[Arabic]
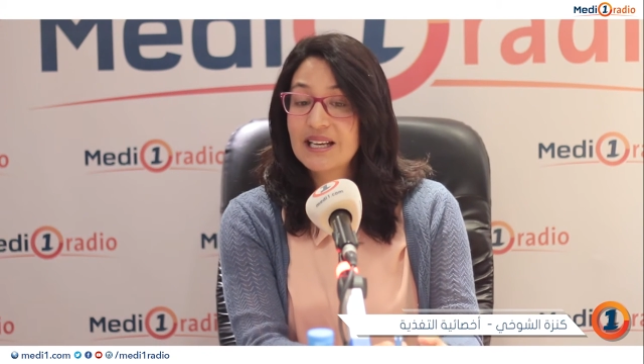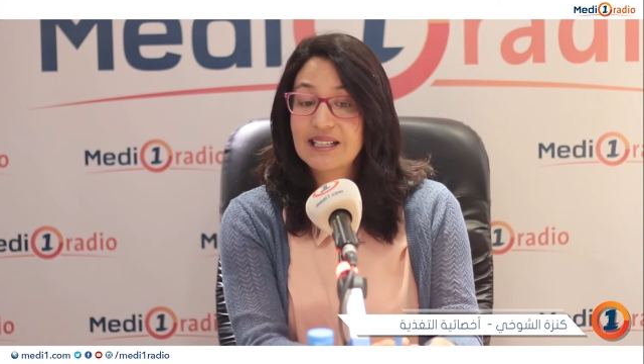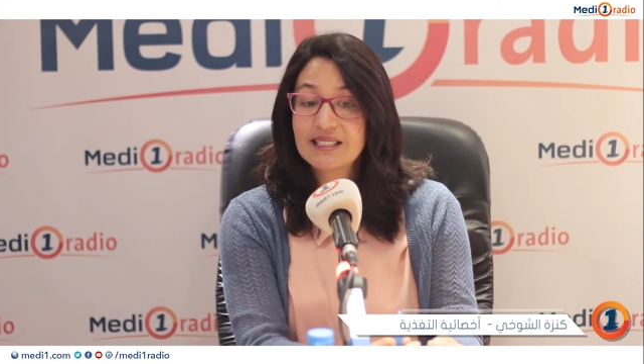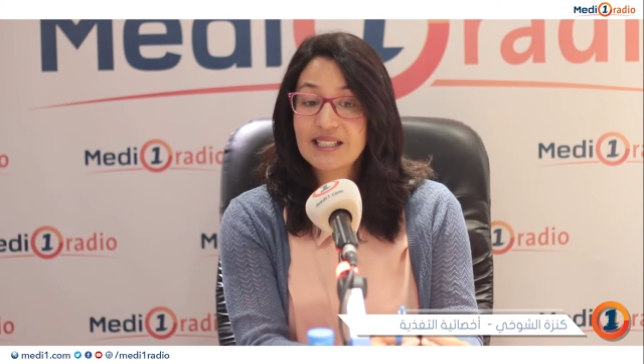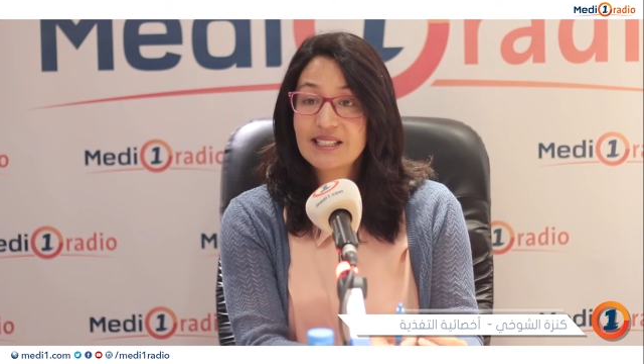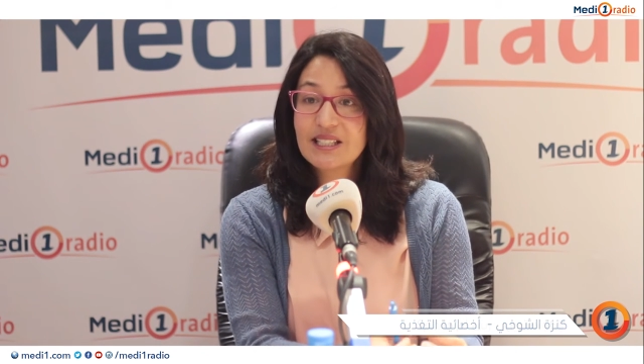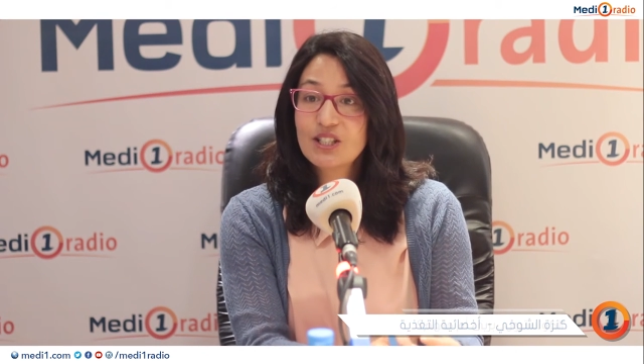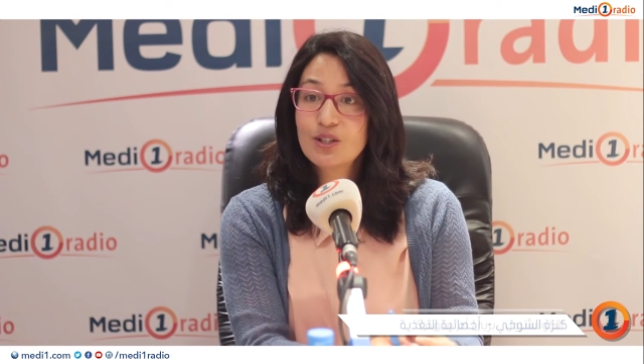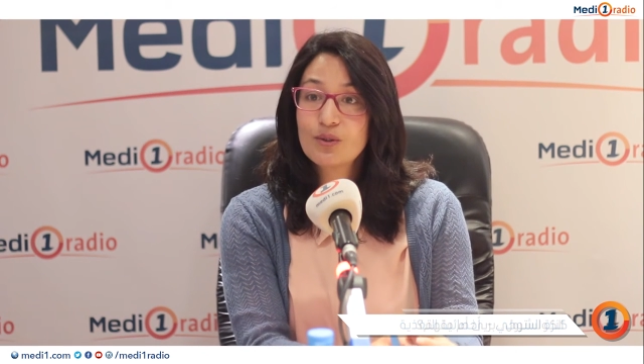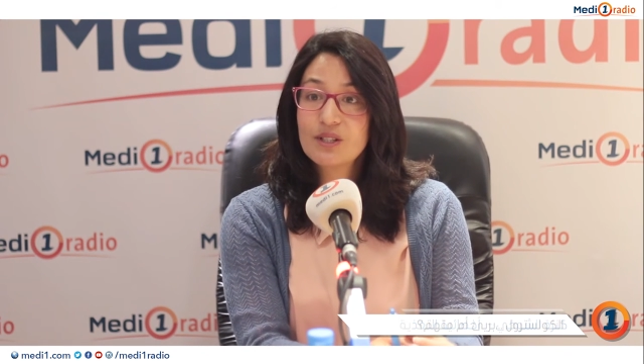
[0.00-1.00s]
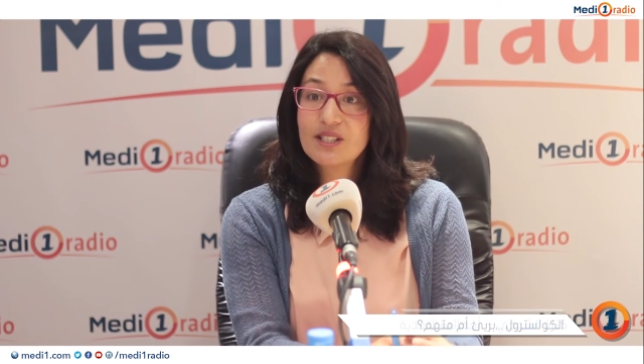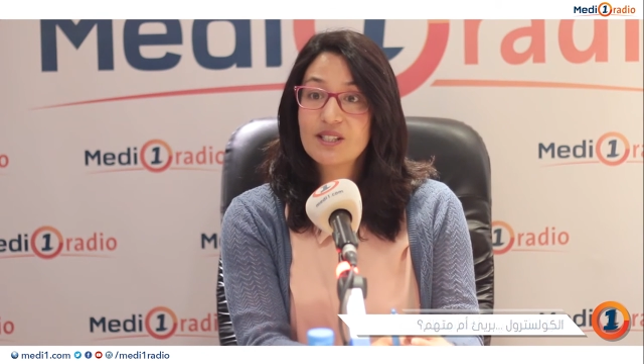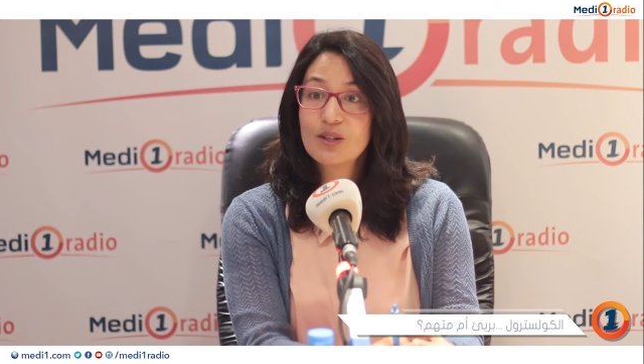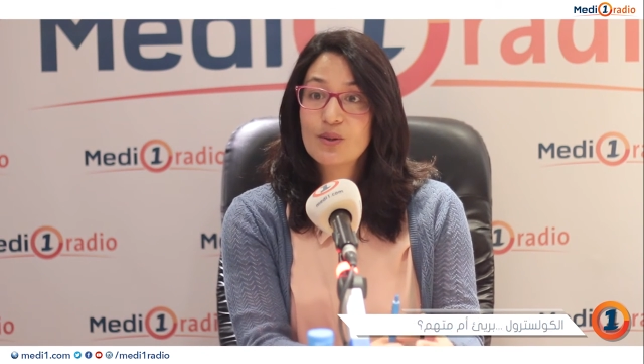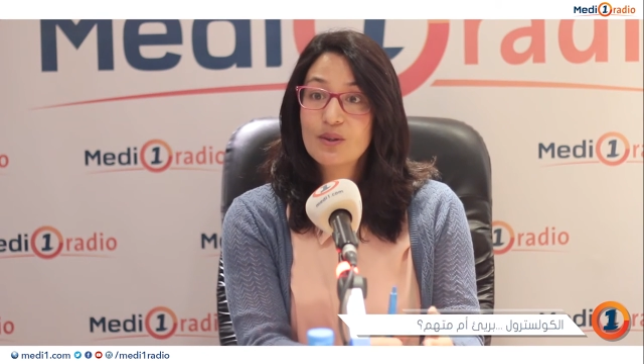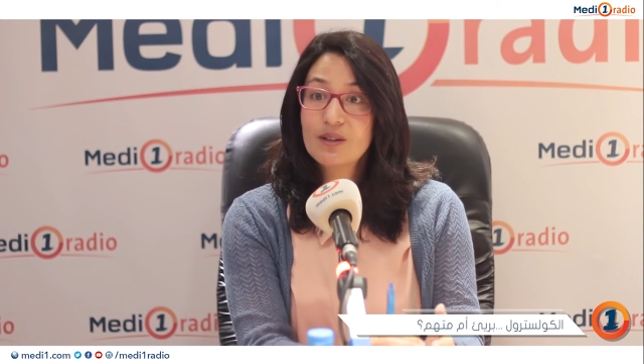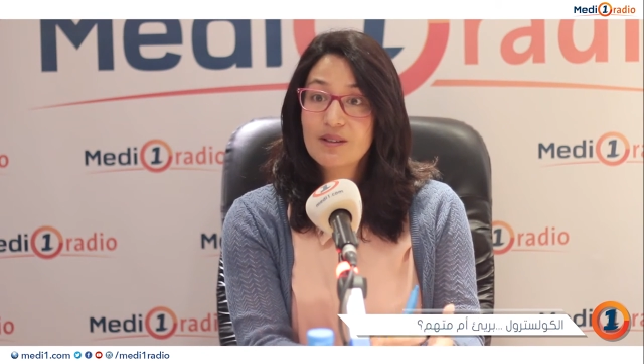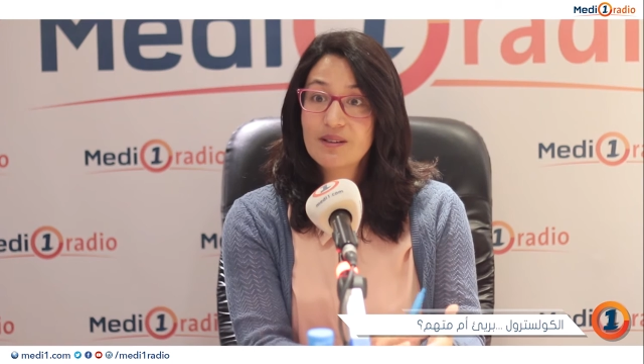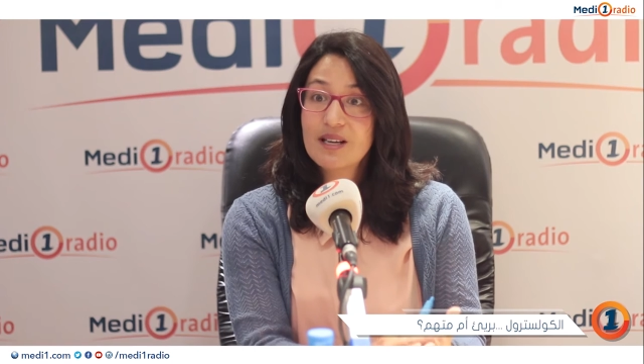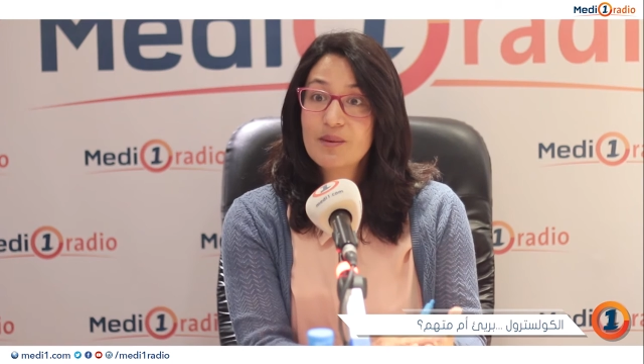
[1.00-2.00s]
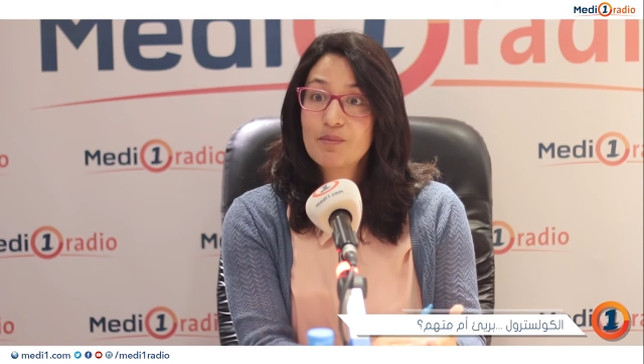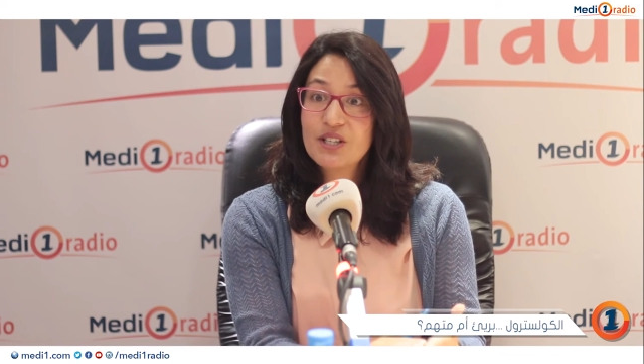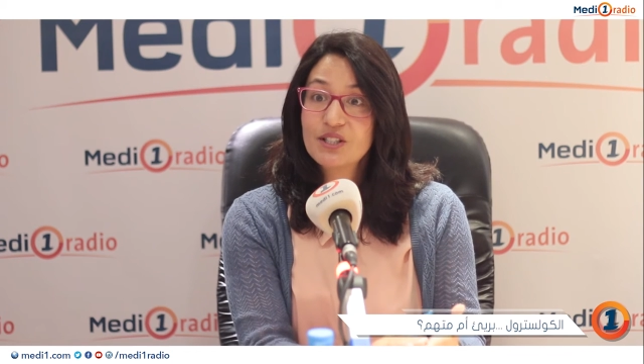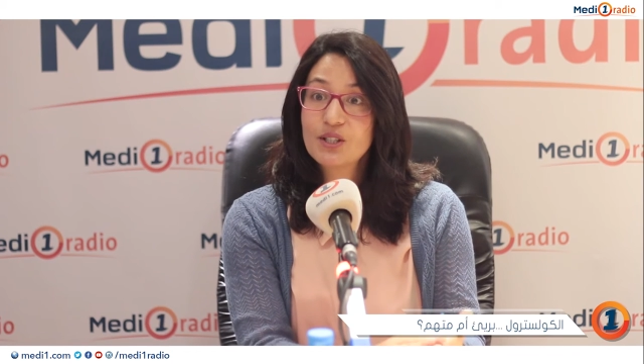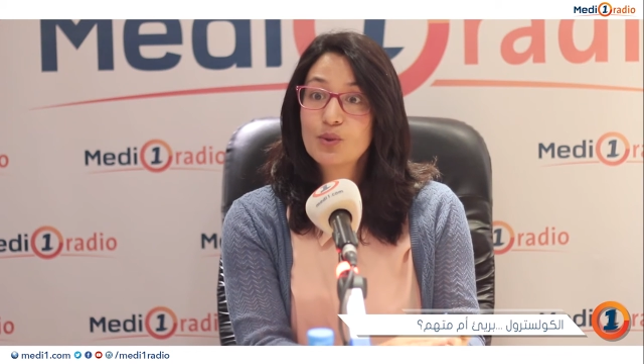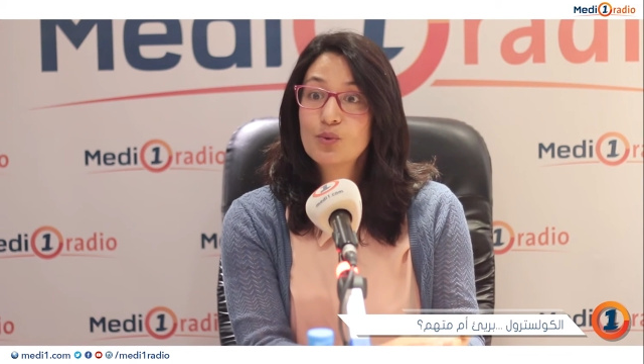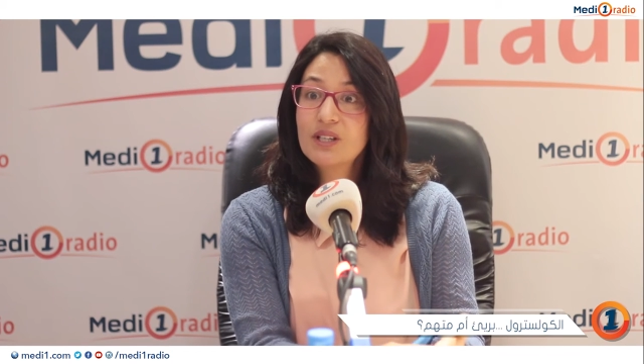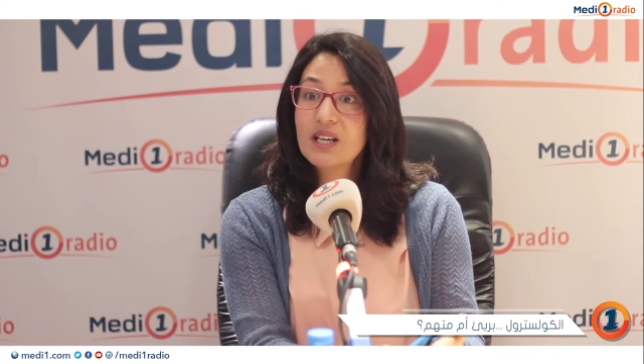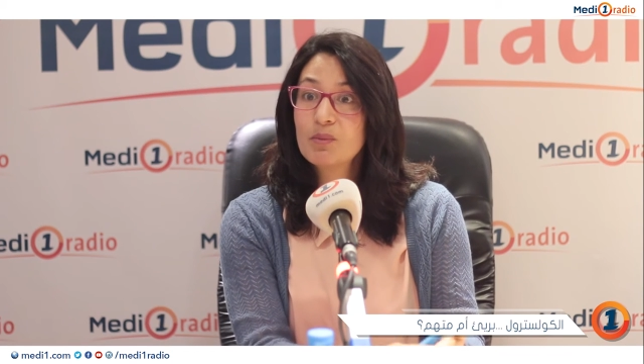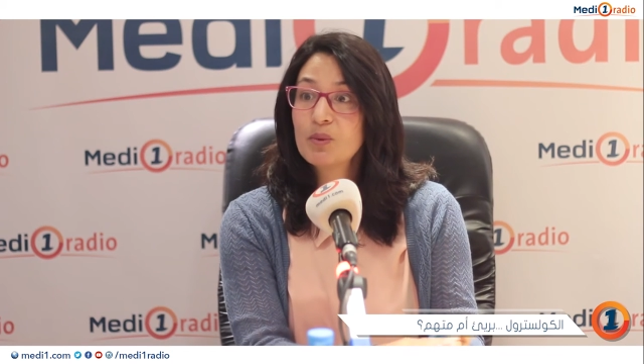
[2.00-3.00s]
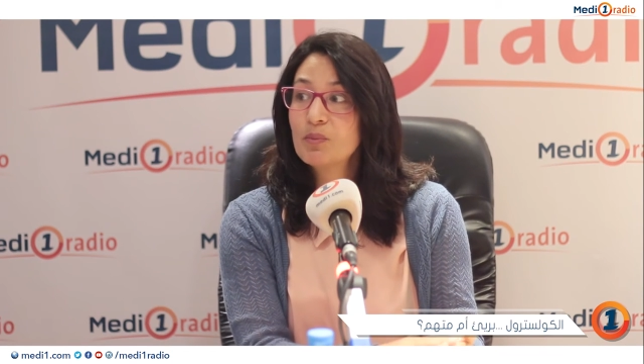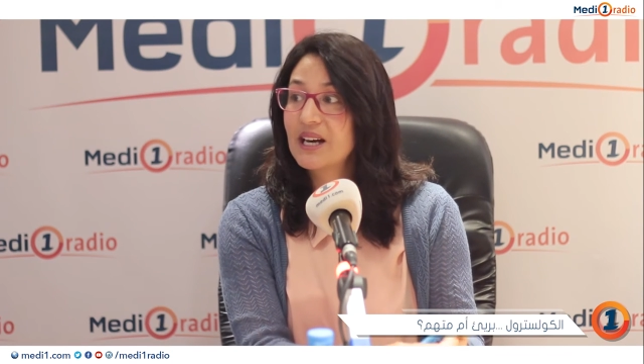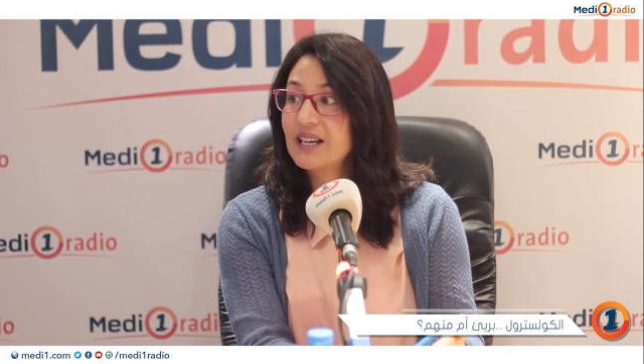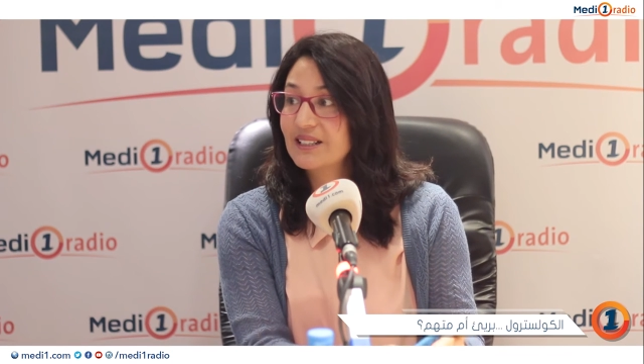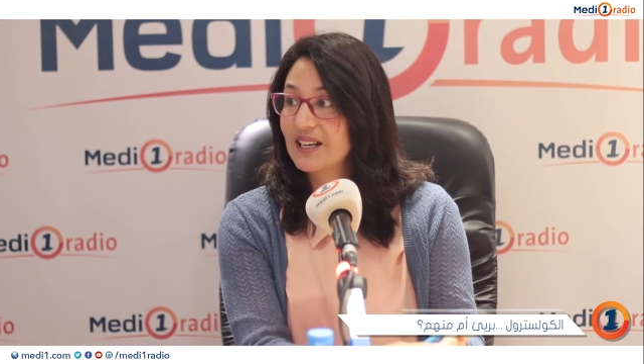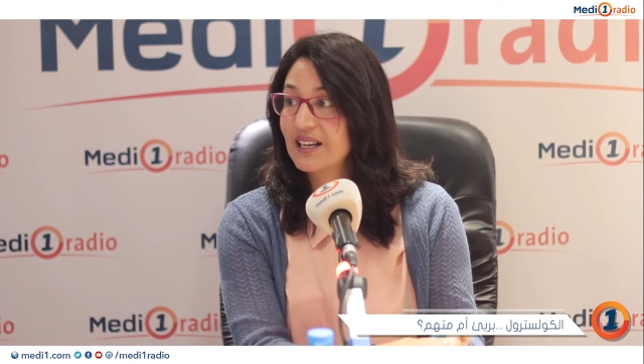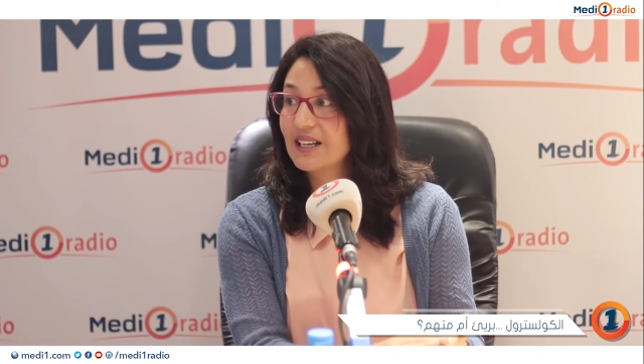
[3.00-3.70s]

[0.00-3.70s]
كتحتاج الكوليسترول باش يكون لا ممبغان